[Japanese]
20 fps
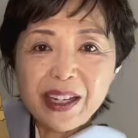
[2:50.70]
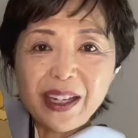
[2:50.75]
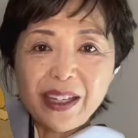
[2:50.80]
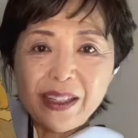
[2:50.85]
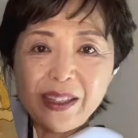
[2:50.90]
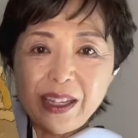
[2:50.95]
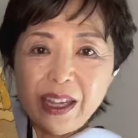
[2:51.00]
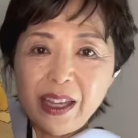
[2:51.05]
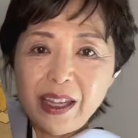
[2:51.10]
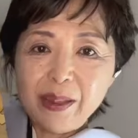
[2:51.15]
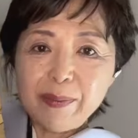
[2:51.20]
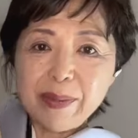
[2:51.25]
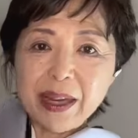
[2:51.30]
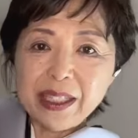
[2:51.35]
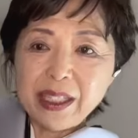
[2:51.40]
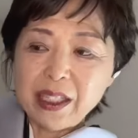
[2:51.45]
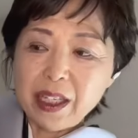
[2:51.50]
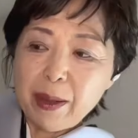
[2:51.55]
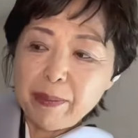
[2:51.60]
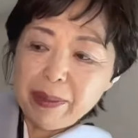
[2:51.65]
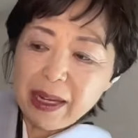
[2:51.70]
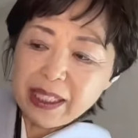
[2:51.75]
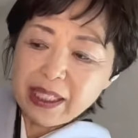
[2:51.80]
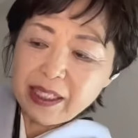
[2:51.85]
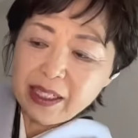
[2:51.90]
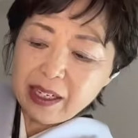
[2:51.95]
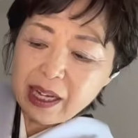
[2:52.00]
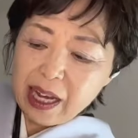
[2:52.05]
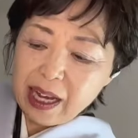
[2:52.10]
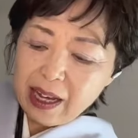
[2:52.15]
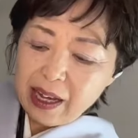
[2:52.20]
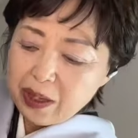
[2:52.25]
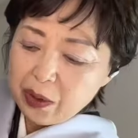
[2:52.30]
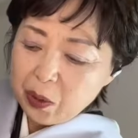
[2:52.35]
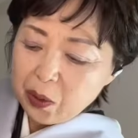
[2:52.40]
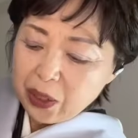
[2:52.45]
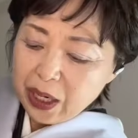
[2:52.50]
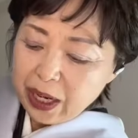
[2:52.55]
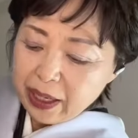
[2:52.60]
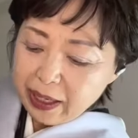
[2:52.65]
れていまして松が
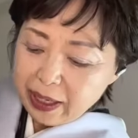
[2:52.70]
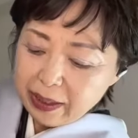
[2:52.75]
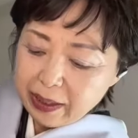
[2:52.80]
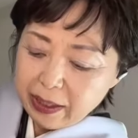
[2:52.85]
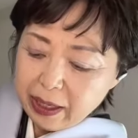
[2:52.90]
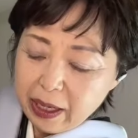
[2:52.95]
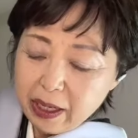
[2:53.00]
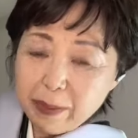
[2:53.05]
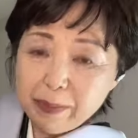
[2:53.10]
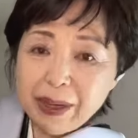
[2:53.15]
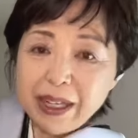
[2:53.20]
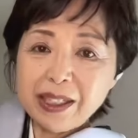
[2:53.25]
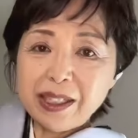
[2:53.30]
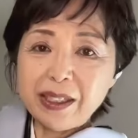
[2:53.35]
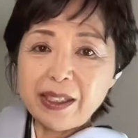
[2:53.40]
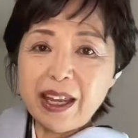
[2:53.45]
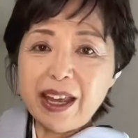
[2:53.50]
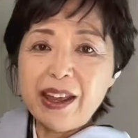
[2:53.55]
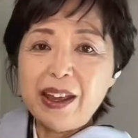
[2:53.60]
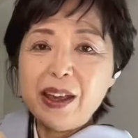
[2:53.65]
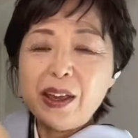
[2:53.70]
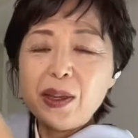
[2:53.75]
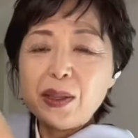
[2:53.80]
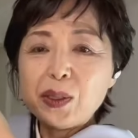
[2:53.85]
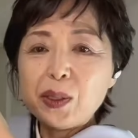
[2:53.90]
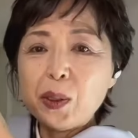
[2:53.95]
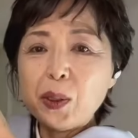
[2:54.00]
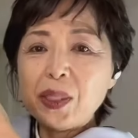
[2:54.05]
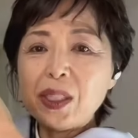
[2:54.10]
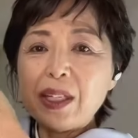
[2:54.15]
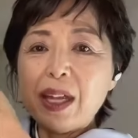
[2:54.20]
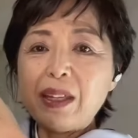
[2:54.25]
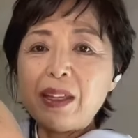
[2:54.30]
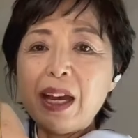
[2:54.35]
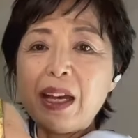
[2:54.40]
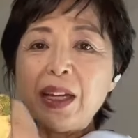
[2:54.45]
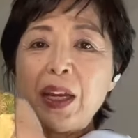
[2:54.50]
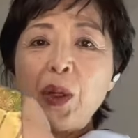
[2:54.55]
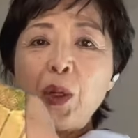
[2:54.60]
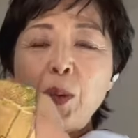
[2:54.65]
折られていましてそしてタ
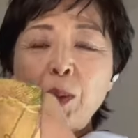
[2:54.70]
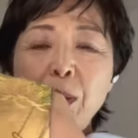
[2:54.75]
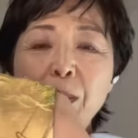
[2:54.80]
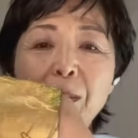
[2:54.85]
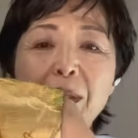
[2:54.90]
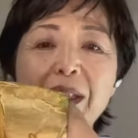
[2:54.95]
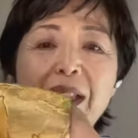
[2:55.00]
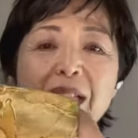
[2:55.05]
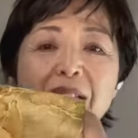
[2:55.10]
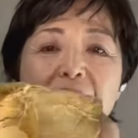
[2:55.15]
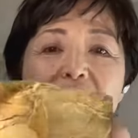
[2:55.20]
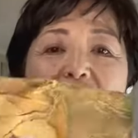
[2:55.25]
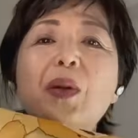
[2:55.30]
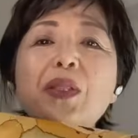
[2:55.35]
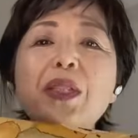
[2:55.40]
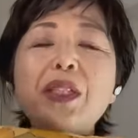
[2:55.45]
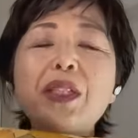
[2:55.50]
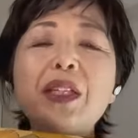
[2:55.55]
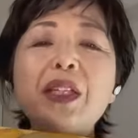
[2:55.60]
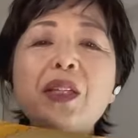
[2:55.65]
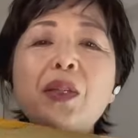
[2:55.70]
れの部分ですねお尻